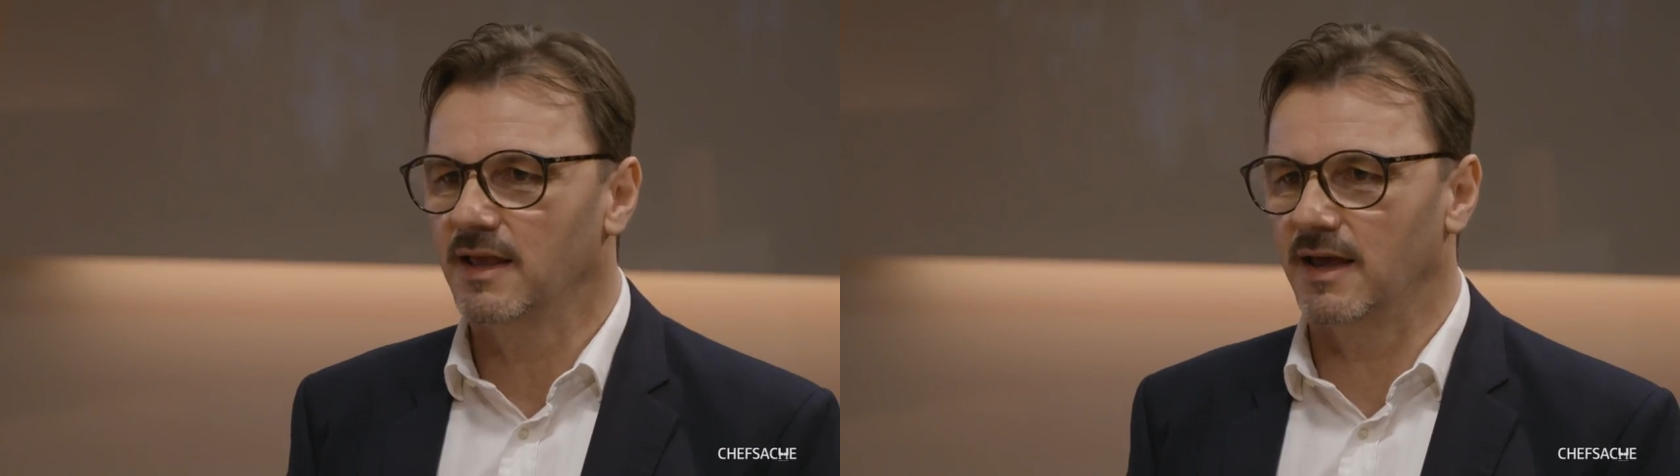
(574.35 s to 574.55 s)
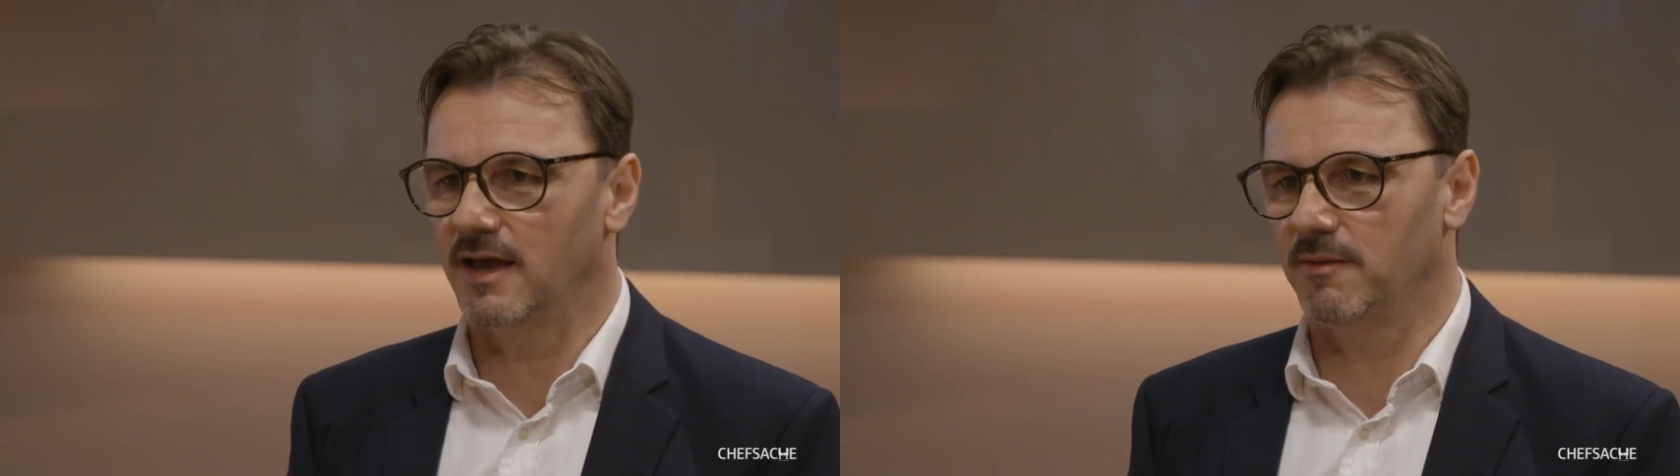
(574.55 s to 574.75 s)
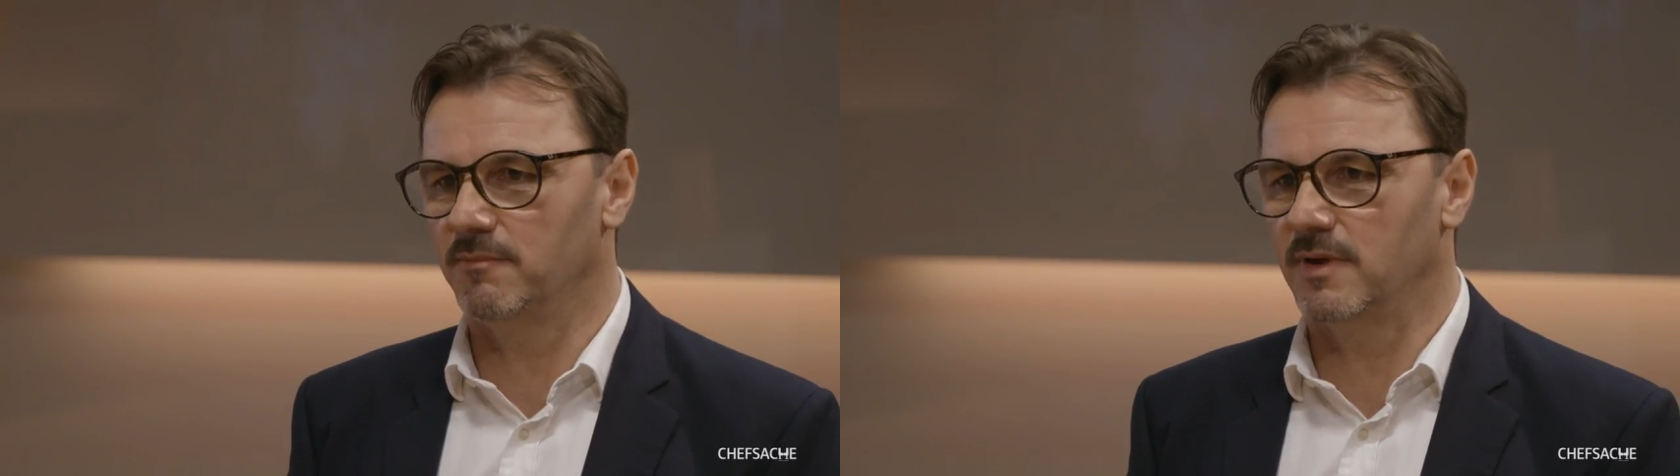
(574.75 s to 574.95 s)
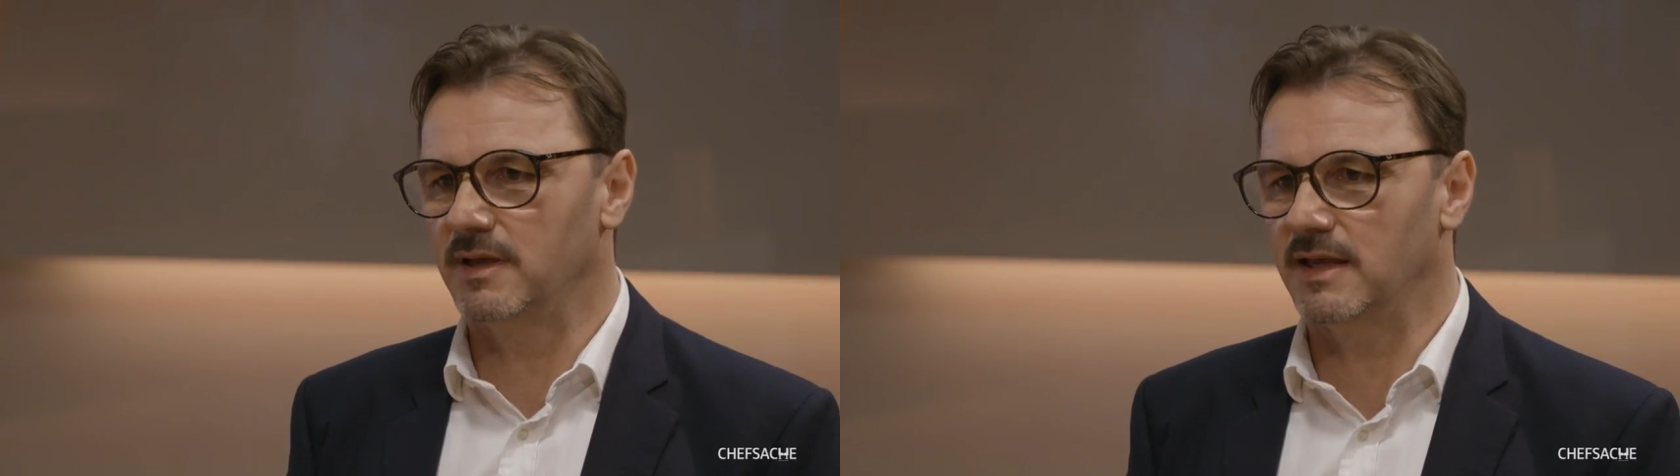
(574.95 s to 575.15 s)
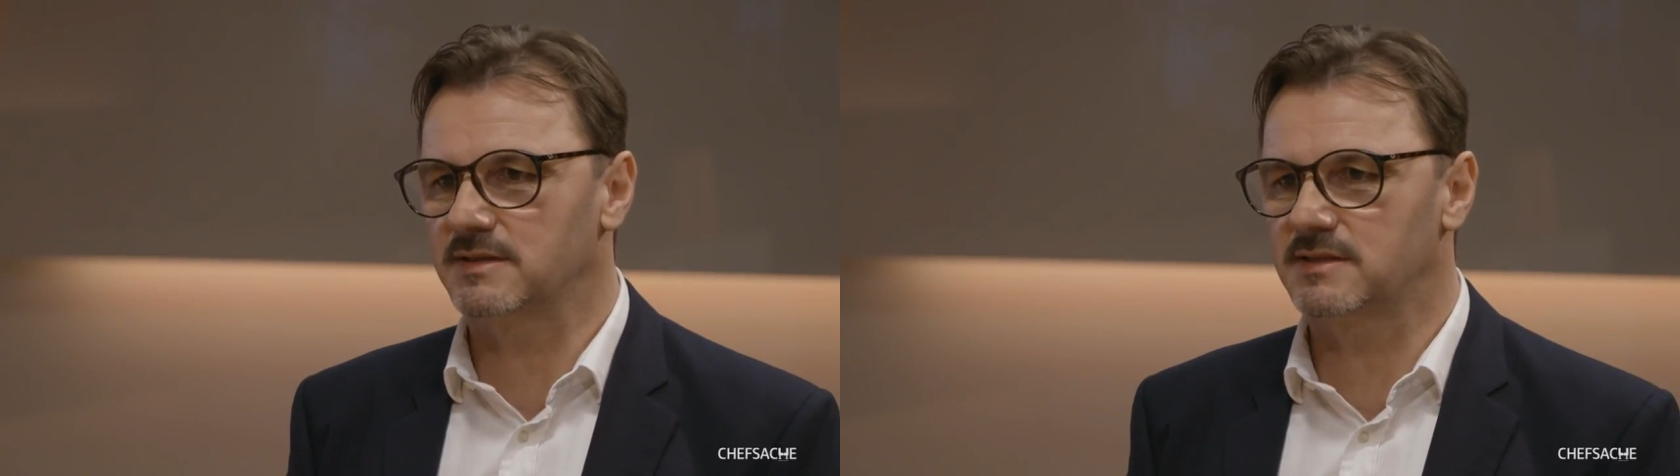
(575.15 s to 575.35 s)
Ähm,
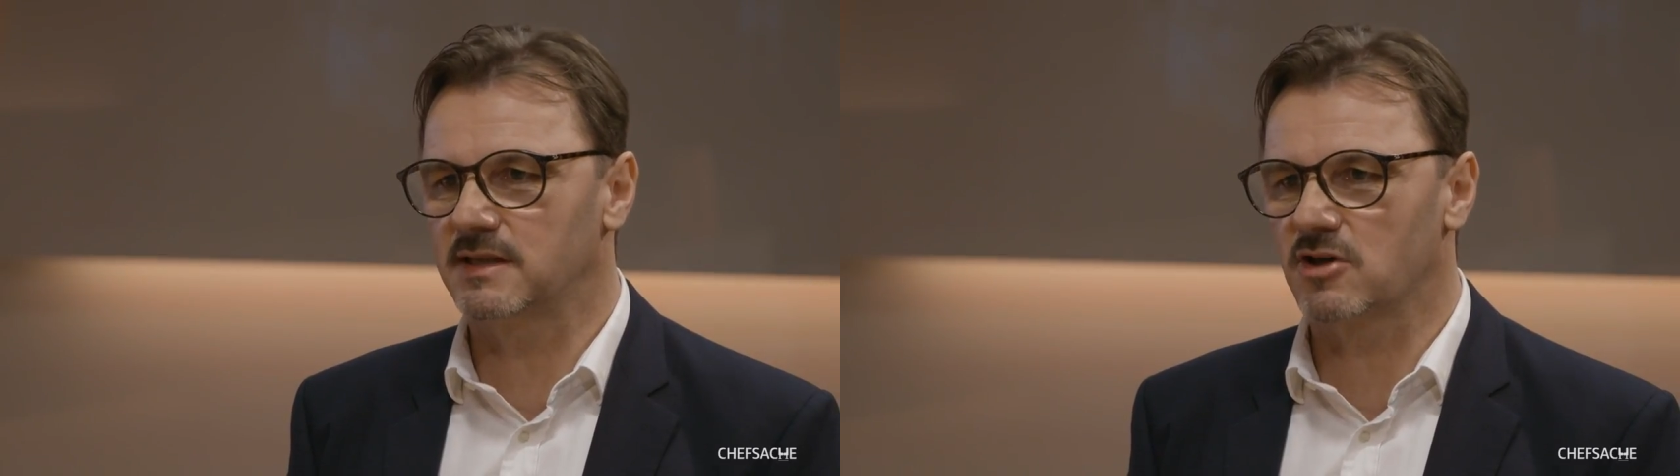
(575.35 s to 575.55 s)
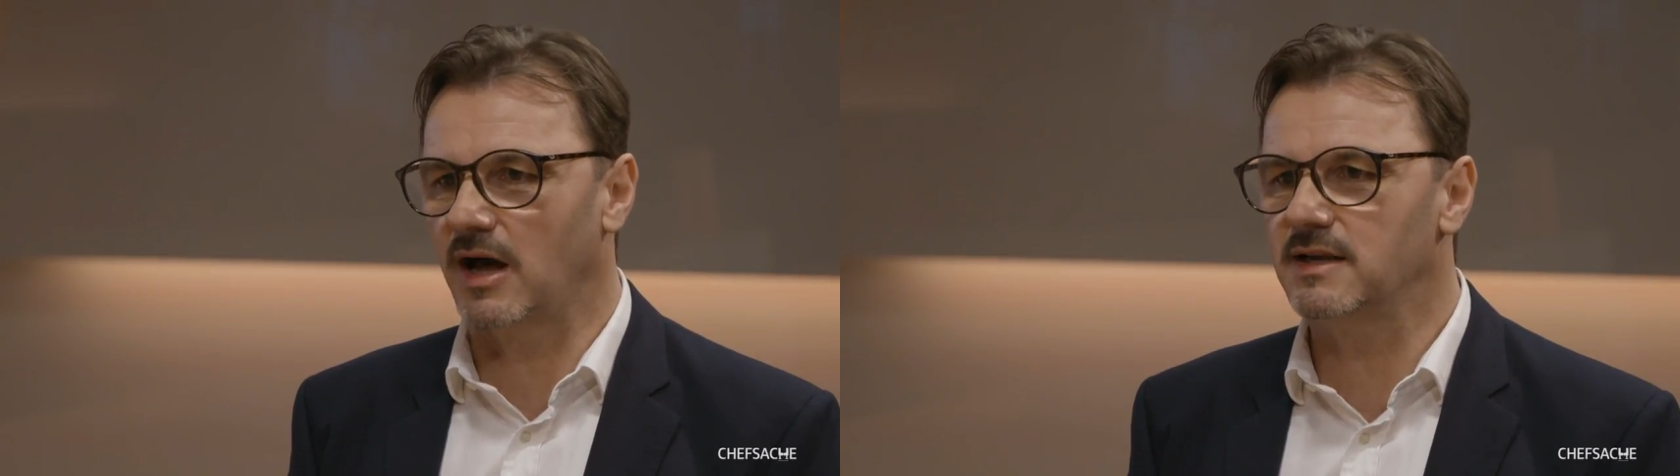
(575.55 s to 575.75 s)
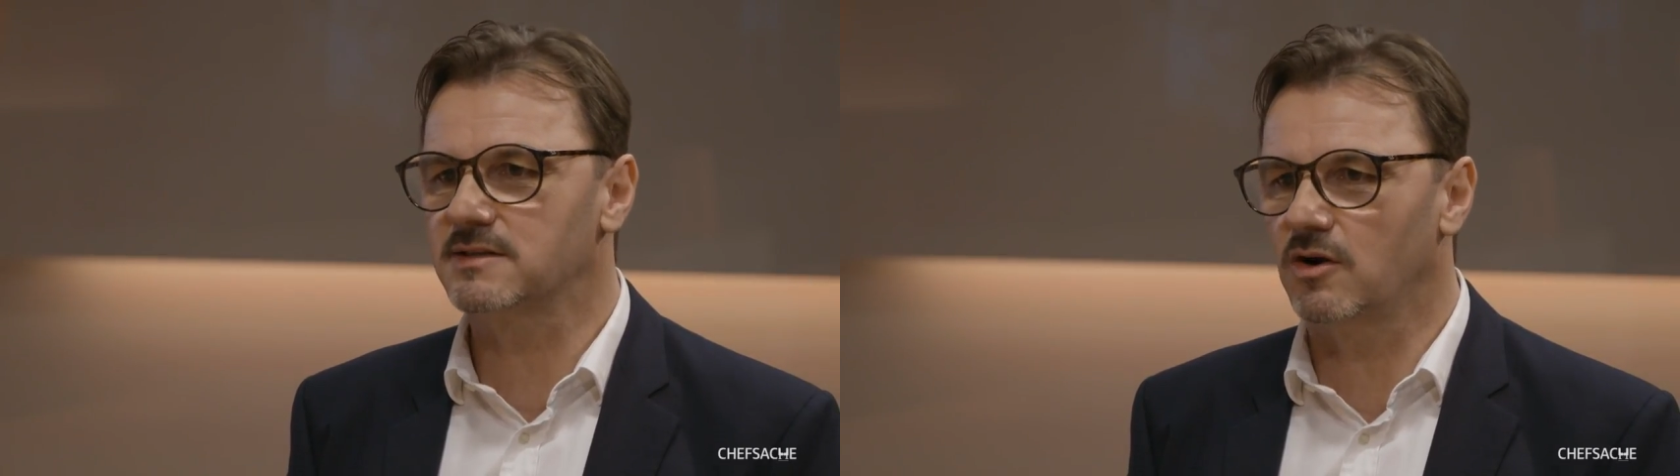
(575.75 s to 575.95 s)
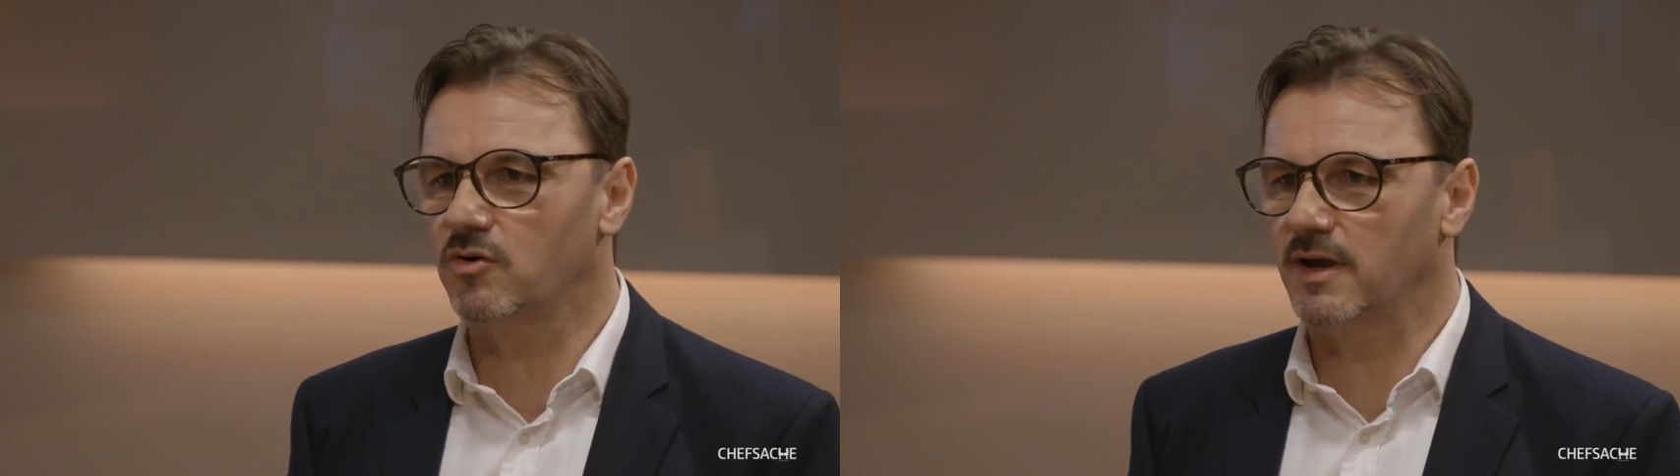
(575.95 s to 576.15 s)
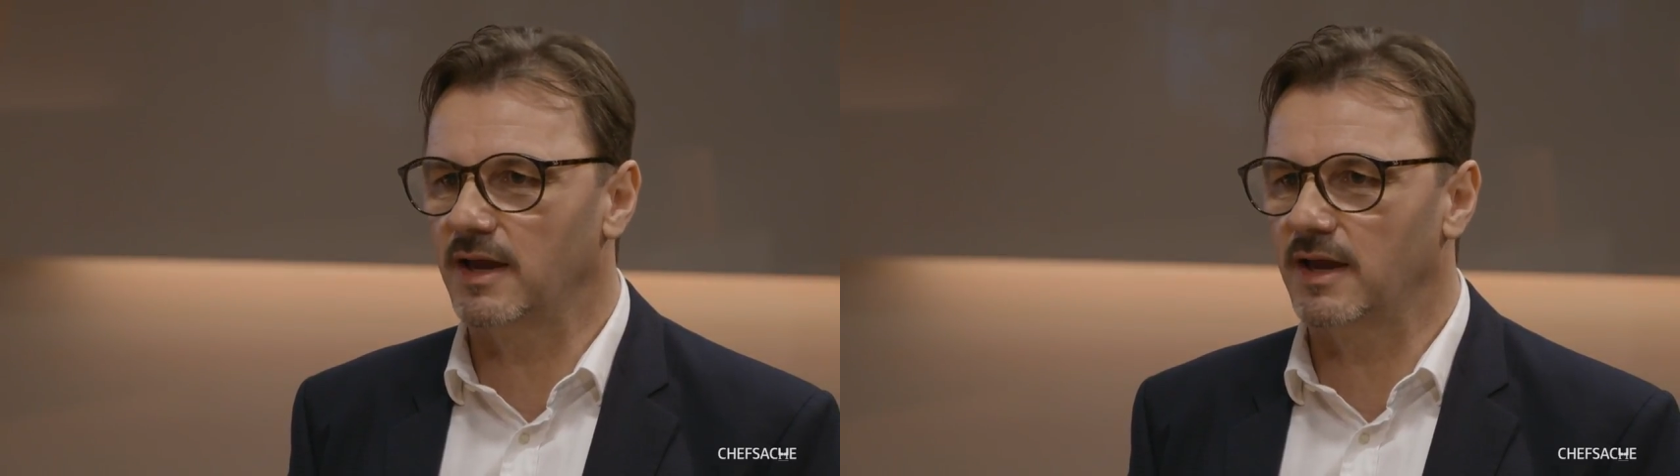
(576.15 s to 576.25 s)
jetzt ist alles auch